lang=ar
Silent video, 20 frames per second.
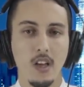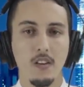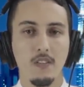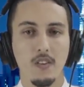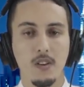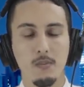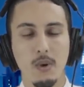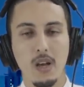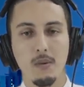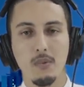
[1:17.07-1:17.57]

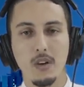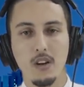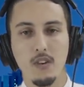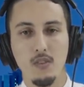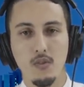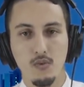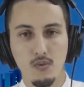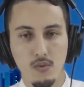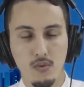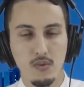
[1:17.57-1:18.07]
في المعبر
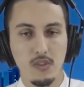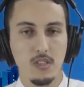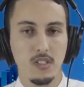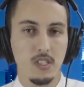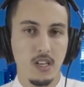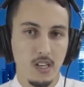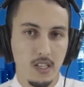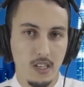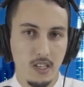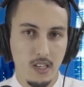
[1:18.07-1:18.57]
الحدودي
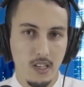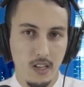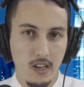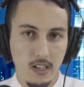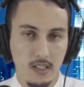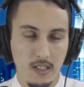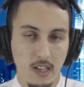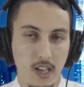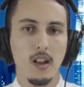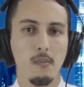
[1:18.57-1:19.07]
ديال الكركرات